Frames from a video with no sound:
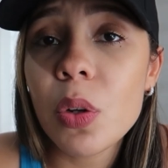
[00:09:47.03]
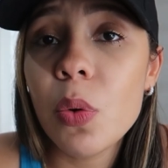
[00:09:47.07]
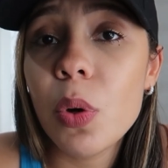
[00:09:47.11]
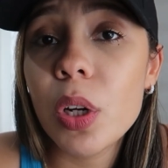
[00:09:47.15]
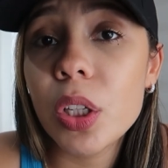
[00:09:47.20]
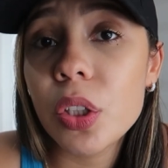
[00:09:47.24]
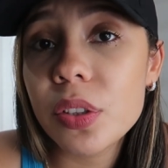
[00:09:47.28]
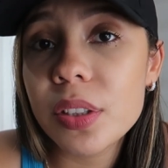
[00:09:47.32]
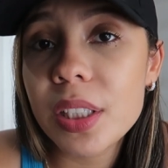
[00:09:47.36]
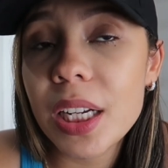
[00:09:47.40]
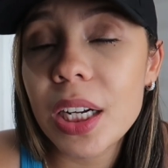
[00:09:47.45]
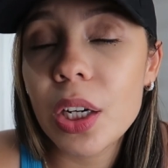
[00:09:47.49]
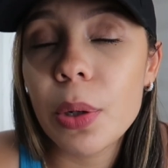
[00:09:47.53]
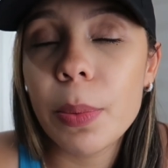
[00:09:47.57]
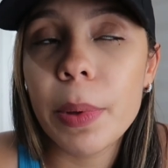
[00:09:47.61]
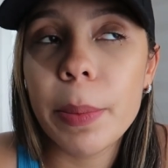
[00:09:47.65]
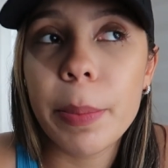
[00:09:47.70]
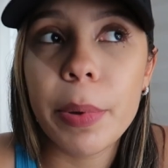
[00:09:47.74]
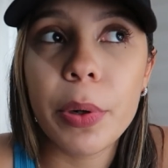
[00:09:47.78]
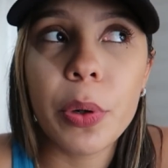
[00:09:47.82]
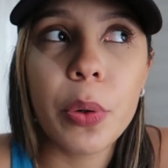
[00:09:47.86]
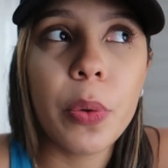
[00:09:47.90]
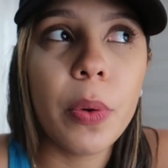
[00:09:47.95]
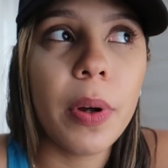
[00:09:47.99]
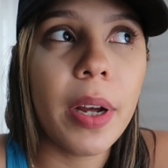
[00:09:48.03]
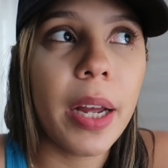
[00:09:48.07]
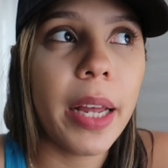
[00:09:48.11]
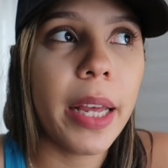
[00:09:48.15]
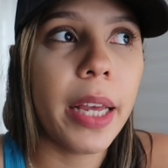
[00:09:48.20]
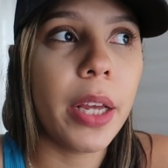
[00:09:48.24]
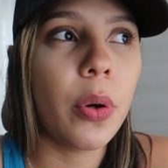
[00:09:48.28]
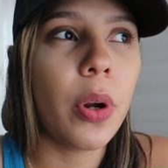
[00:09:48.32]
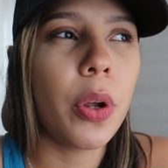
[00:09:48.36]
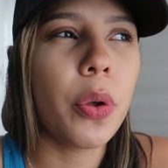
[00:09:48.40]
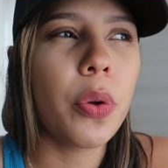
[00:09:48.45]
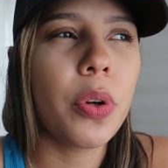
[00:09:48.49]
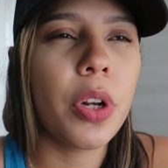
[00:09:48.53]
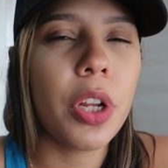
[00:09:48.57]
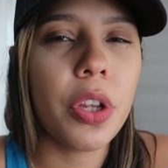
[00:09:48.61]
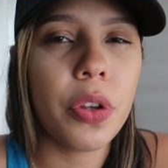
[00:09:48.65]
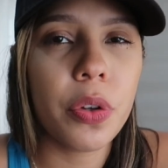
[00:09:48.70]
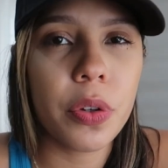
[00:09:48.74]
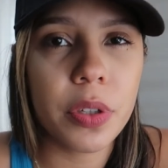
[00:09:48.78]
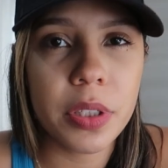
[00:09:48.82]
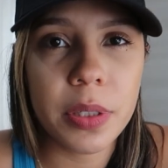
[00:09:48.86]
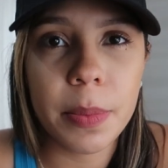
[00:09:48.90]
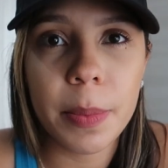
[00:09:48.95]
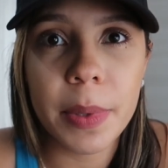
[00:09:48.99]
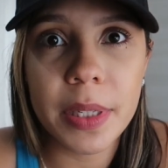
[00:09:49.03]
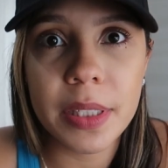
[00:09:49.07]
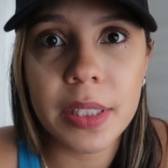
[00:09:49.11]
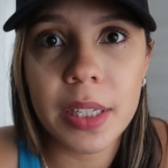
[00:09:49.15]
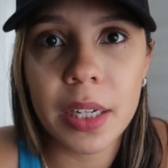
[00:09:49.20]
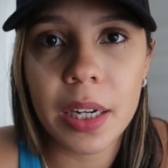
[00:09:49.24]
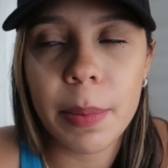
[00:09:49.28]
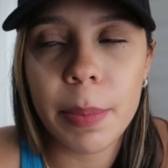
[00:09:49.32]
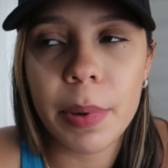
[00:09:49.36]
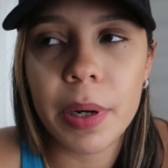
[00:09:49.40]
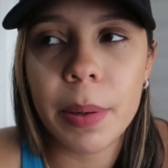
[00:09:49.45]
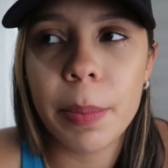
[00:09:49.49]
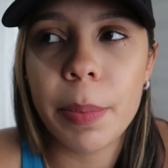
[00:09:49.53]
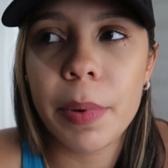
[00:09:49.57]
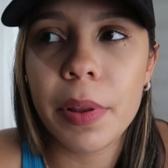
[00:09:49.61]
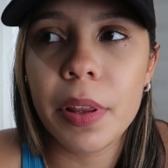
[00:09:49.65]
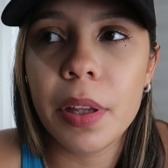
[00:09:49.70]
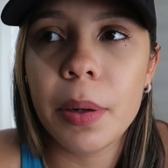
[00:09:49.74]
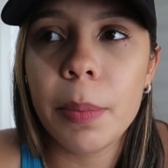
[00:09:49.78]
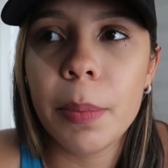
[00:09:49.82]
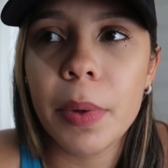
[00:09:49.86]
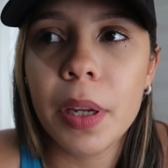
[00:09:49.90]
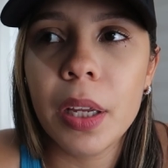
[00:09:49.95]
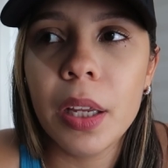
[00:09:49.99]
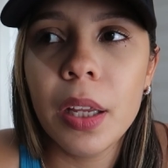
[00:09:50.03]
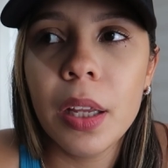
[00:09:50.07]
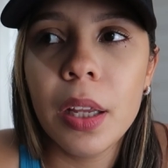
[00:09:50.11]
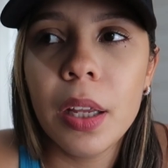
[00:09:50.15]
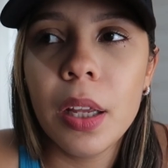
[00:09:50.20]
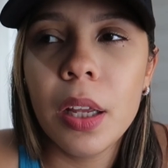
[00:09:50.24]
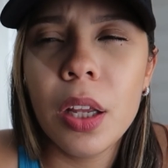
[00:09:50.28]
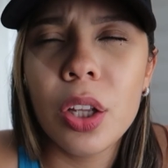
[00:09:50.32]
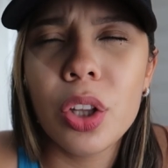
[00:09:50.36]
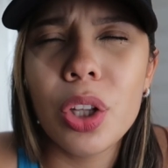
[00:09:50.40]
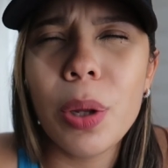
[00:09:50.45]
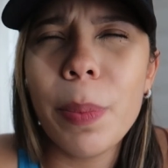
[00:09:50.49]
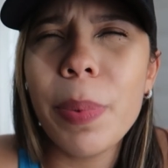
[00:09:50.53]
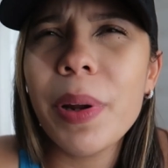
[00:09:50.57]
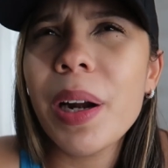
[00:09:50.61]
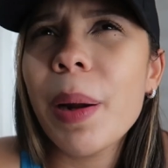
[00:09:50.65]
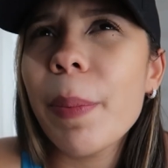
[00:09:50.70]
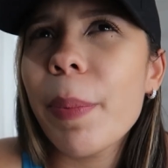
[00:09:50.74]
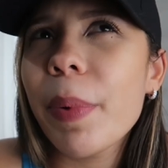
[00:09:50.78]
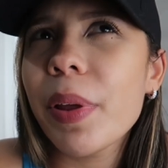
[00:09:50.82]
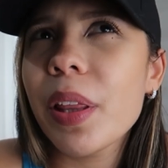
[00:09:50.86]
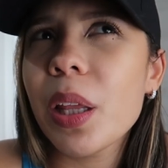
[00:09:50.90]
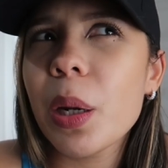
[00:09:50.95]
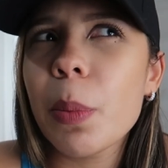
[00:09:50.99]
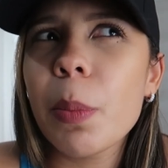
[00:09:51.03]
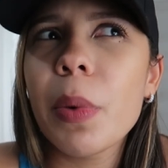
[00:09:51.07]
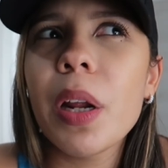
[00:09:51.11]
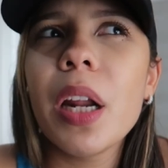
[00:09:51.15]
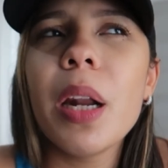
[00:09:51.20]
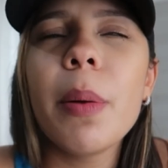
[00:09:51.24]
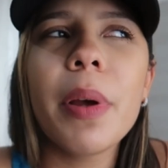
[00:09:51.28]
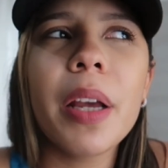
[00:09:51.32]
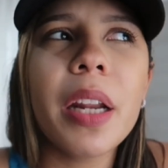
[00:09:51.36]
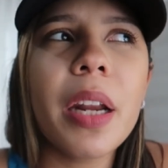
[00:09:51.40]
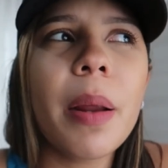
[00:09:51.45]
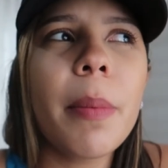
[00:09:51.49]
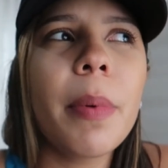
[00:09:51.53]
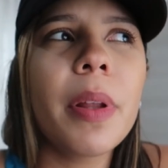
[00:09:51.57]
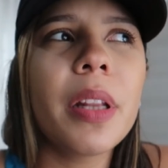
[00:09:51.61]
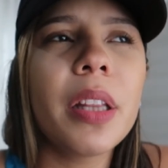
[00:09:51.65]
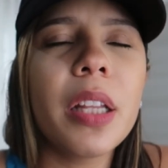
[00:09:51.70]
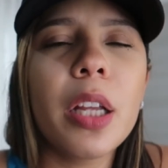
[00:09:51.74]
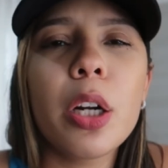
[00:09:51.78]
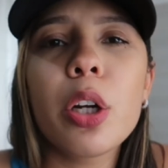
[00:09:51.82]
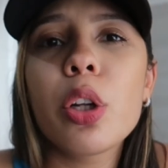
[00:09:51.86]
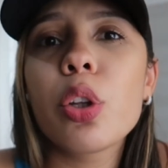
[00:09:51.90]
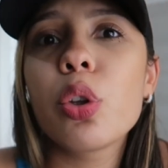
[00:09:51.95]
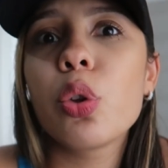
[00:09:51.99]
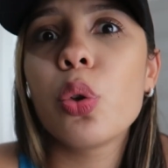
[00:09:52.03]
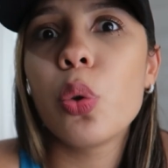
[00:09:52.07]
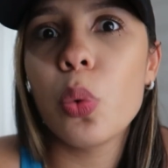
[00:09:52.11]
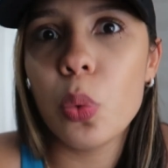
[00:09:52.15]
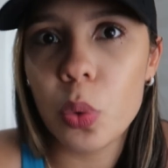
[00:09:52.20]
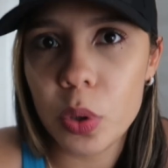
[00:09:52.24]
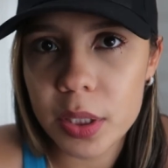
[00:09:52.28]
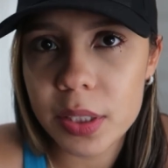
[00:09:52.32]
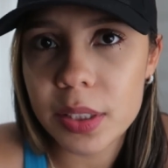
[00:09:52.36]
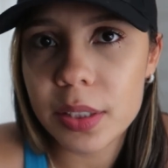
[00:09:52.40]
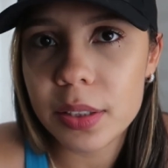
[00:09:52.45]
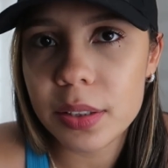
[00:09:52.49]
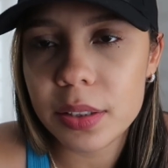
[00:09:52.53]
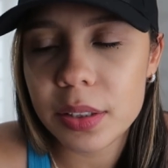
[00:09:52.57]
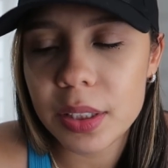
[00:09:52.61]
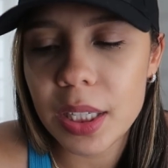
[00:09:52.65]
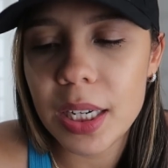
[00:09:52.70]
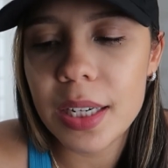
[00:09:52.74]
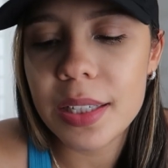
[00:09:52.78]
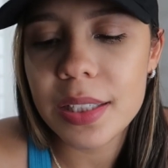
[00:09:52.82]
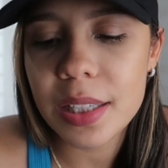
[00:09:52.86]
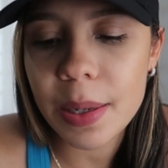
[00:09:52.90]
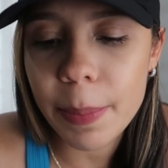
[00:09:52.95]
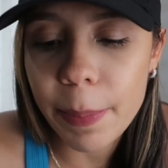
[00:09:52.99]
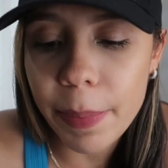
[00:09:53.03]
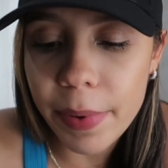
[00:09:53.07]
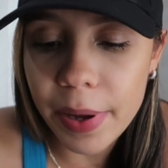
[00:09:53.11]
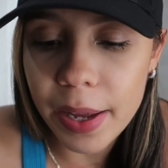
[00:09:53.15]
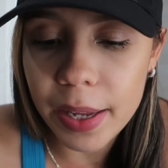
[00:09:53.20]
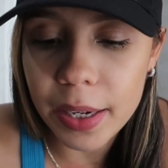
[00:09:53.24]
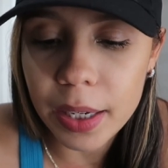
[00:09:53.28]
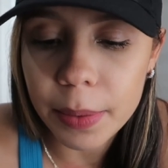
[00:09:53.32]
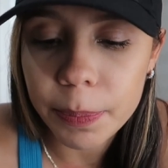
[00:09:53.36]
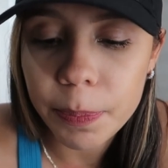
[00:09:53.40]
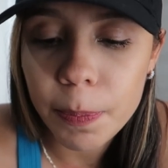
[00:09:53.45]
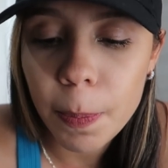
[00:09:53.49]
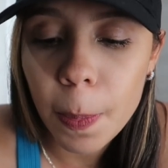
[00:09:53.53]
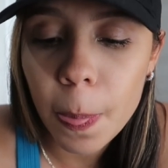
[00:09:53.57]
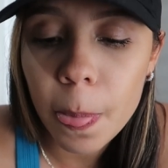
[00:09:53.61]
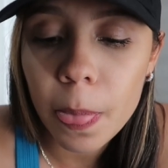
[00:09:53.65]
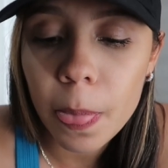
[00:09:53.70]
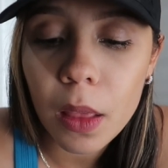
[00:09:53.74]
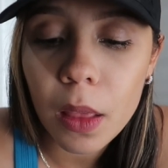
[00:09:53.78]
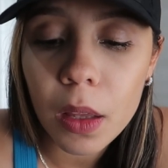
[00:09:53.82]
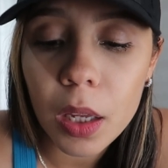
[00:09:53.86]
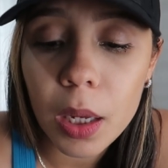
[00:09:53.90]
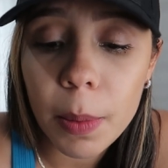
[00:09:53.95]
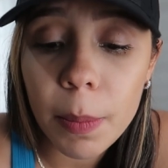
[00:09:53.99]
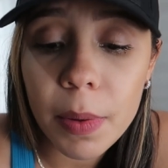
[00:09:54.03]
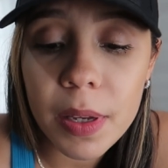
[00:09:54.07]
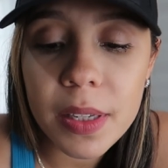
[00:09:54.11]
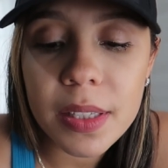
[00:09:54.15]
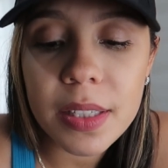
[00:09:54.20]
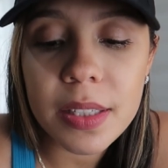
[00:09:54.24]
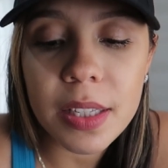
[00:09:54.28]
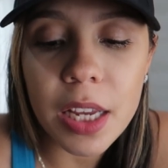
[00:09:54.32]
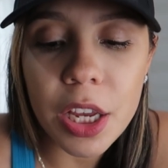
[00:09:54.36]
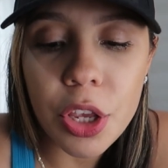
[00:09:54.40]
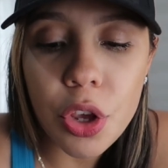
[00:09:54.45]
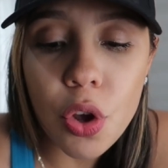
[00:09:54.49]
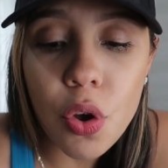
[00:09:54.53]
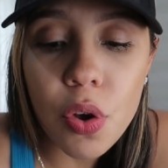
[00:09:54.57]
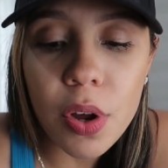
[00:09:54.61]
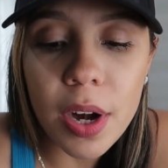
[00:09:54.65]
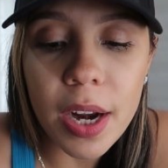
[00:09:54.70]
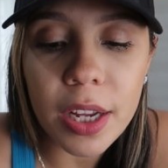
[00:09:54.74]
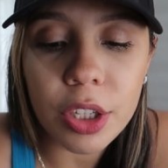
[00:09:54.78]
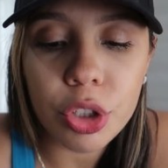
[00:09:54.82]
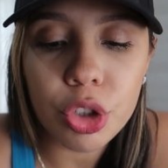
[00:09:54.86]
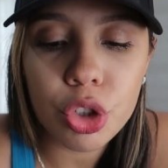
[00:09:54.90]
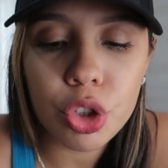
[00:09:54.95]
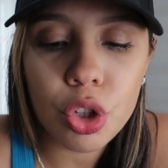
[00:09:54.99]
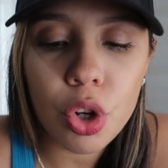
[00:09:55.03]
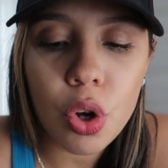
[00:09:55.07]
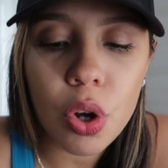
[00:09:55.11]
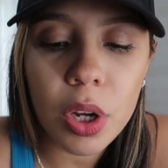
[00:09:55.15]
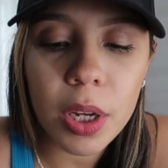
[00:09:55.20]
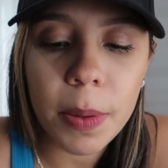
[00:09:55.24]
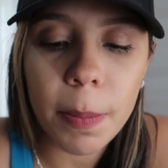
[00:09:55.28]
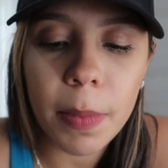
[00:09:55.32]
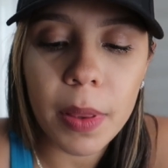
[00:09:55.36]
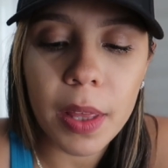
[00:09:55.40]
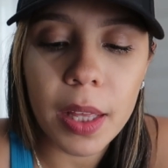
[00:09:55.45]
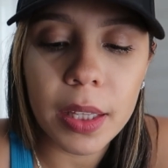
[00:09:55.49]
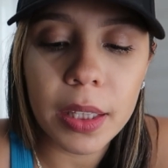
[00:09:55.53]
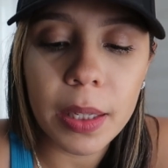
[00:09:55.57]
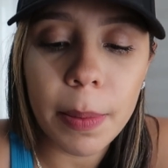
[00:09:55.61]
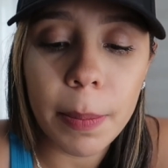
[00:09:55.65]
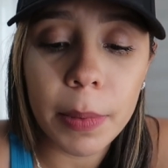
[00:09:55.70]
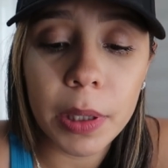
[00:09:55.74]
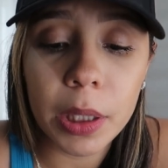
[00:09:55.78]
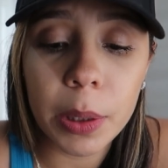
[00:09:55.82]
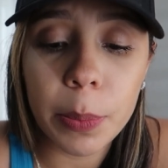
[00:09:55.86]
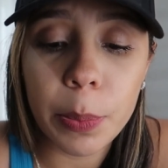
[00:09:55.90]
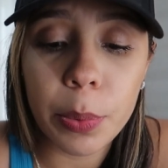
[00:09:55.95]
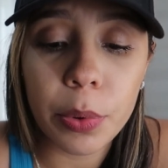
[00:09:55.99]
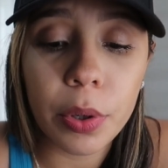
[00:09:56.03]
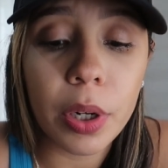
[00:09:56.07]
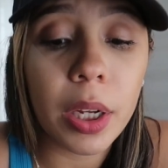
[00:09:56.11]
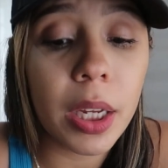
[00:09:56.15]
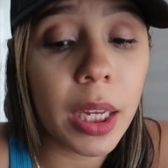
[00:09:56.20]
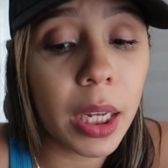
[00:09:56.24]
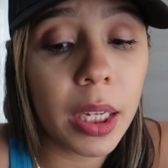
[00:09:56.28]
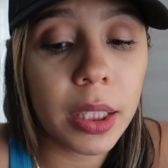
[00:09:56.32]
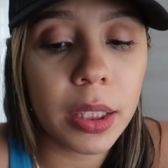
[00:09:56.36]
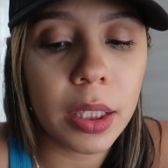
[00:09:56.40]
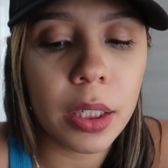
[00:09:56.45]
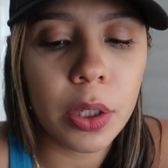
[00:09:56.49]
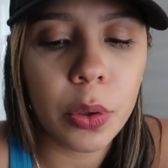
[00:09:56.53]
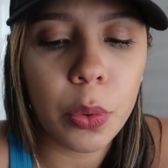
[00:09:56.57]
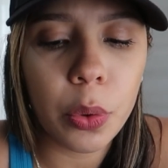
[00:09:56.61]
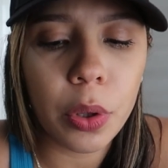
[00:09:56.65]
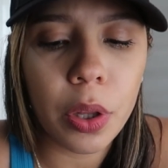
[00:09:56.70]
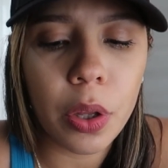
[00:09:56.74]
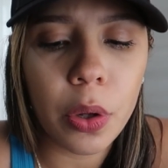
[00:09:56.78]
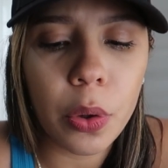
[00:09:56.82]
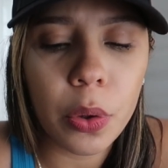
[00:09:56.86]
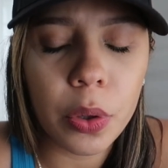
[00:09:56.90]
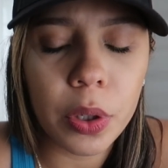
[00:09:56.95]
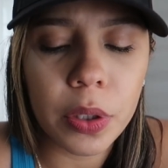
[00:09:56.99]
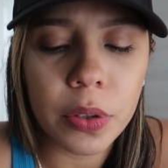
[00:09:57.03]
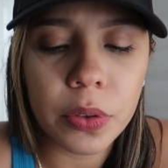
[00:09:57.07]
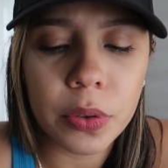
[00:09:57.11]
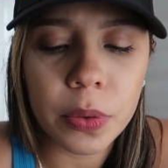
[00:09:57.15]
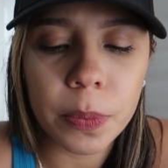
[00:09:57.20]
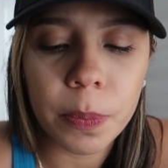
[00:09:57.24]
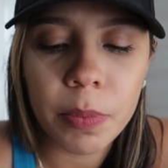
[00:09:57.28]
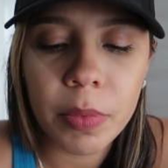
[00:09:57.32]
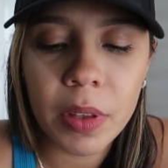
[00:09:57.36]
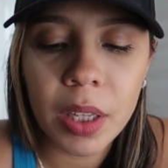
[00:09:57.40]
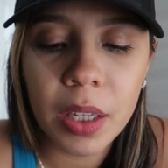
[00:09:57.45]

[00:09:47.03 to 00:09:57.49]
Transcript: cuando salgo me paro en un cajero, hay un niño que se me acerca para pedirme, no para pedirme, él me quería vender dulces, él se para y me dice, señora, yo inmediatamente, porque aquí hay que tener cuidado con eso,